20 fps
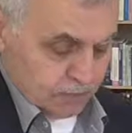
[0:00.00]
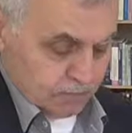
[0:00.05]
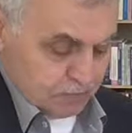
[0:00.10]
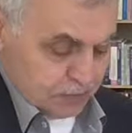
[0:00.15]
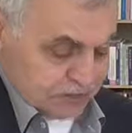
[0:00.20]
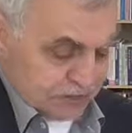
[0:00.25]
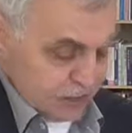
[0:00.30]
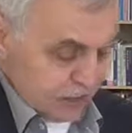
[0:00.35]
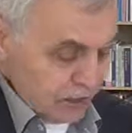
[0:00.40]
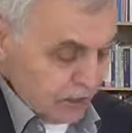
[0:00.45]

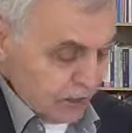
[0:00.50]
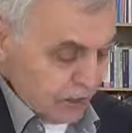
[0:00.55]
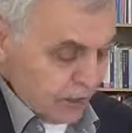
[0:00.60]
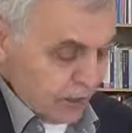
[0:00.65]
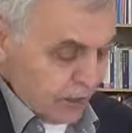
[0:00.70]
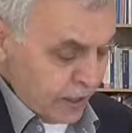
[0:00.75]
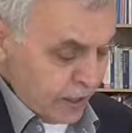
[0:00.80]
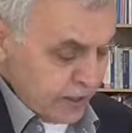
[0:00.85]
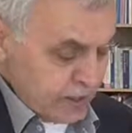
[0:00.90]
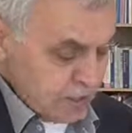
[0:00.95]

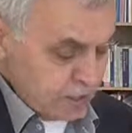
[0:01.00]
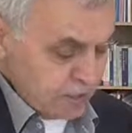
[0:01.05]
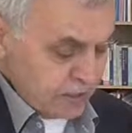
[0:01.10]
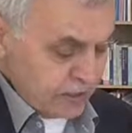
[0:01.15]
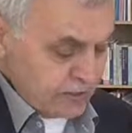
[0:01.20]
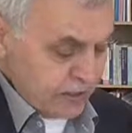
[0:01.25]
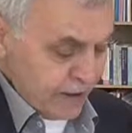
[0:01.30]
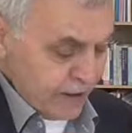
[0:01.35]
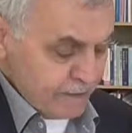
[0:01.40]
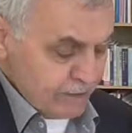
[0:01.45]
Medenilere
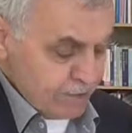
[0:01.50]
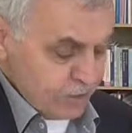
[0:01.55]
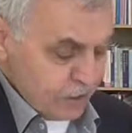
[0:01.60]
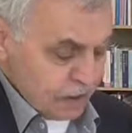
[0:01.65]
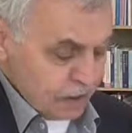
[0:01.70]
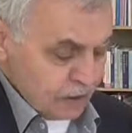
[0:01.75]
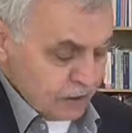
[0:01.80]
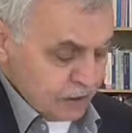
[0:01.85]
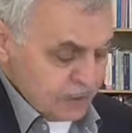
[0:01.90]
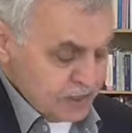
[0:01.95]
nispeten
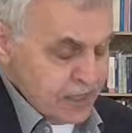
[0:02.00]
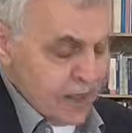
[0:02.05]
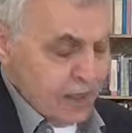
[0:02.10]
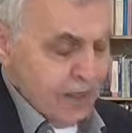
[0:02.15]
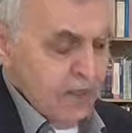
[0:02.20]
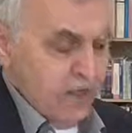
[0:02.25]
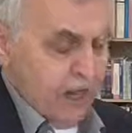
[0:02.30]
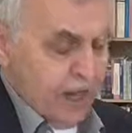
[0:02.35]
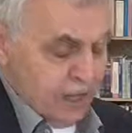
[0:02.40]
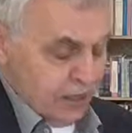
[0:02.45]

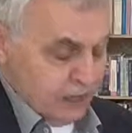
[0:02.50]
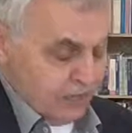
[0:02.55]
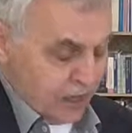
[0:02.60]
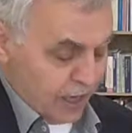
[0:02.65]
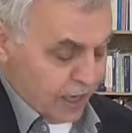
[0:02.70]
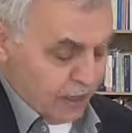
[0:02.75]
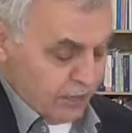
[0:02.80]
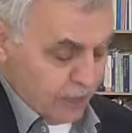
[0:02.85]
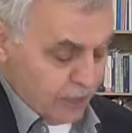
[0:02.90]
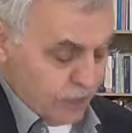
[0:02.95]
lisanı
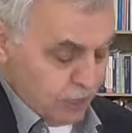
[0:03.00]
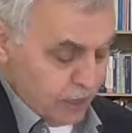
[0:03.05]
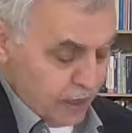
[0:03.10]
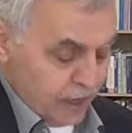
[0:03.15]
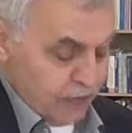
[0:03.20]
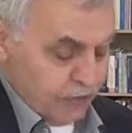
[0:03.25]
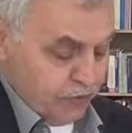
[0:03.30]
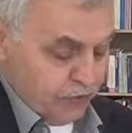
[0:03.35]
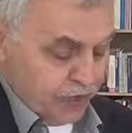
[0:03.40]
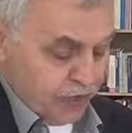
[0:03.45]
adat ve
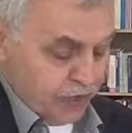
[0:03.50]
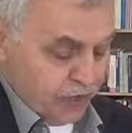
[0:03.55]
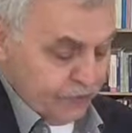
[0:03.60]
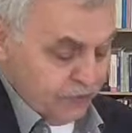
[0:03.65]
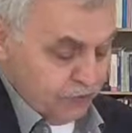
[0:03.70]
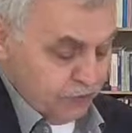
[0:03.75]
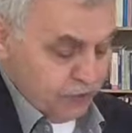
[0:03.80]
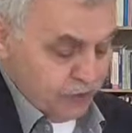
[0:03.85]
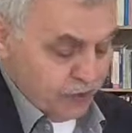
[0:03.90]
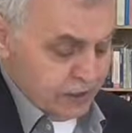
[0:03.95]

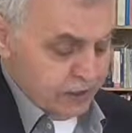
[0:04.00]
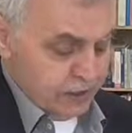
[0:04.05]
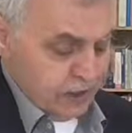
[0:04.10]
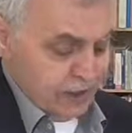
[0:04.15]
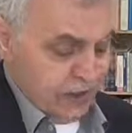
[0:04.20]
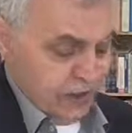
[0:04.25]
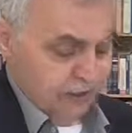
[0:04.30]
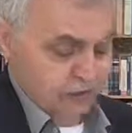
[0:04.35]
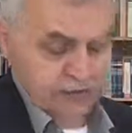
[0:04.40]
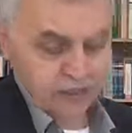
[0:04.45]
efalin
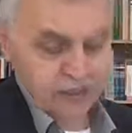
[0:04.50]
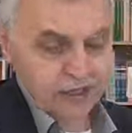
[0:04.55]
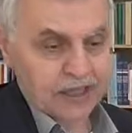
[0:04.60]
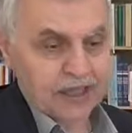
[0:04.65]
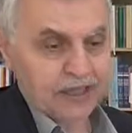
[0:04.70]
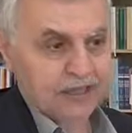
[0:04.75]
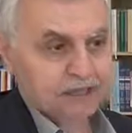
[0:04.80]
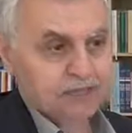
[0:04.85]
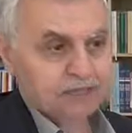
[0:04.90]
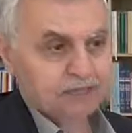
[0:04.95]

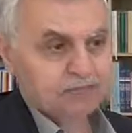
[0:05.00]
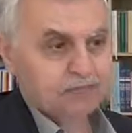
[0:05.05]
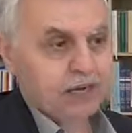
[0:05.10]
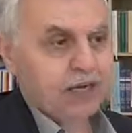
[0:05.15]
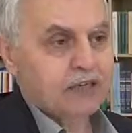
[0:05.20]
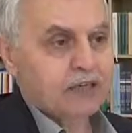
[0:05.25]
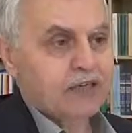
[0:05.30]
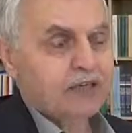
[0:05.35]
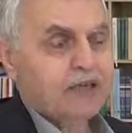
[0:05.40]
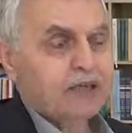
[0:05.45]
telkinatıyla.
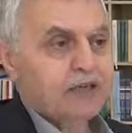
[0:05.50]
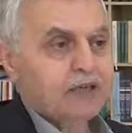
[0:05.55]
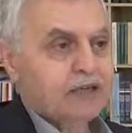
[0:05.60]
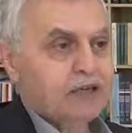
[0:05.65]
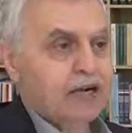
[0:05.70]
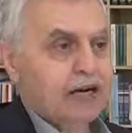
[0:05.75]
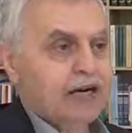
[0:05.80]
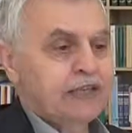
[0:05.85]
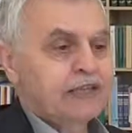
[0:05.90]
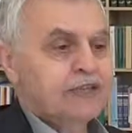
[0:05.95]
Bak
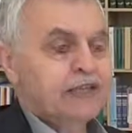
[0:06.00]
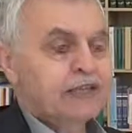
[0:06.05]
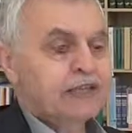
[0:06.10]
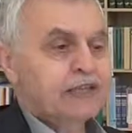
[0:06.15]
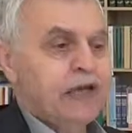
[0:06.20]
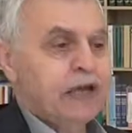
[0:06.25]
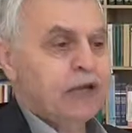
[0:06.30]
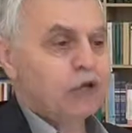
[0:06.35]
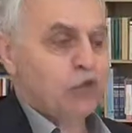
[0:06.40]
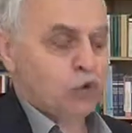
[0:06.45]

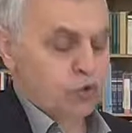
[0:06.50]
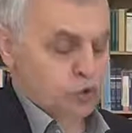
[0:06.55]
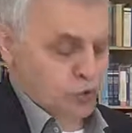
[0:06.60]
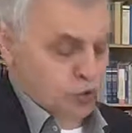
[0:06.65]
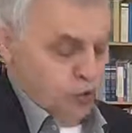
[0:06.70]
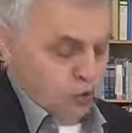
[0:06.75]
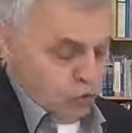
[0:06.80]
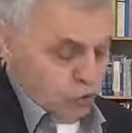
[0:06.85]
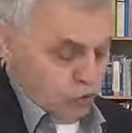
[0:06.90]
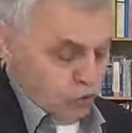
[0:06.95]
adetler
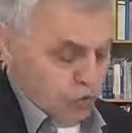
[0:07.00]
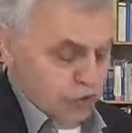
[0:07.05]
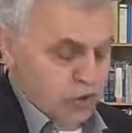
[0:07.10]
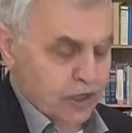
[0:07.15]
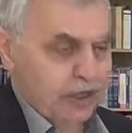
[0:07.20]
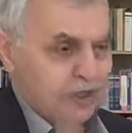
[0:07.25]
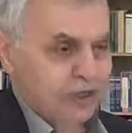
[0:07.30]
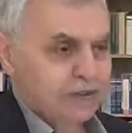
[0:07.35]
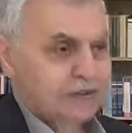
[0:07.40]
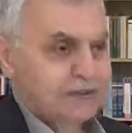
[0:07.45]
konuşa
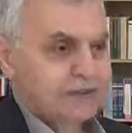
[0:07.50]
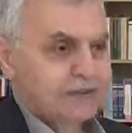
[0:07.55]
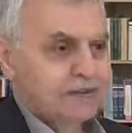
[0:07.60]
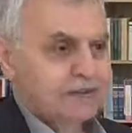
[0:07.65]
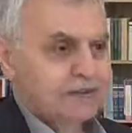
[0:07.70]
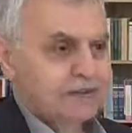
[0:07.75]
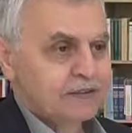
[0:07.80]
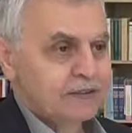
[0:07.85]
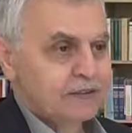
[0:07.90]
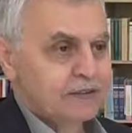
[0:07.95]
konuşa.
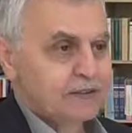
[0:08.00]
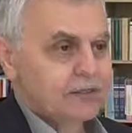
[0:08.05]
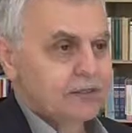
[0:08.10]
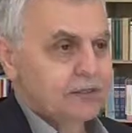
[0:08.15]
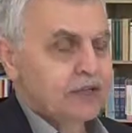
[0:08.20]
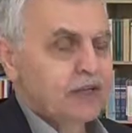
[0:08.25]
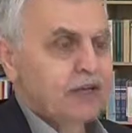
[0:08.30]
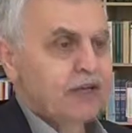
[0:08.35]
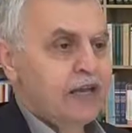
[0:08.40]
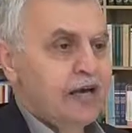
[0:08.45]

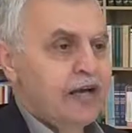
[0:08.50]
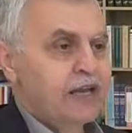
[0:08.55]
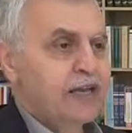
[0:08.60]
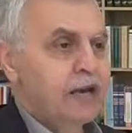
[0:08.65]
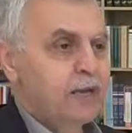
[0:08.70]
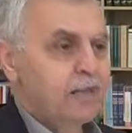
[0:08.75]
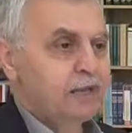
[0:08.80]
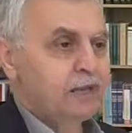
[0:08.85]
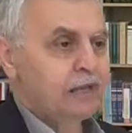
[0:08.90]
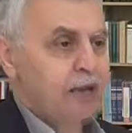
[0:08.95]
Fiiller
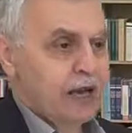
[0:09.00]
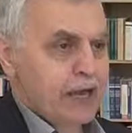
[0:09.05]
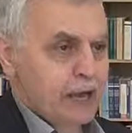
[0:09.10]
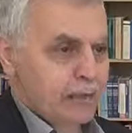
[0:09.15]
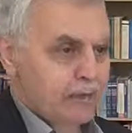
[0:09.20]
yapıla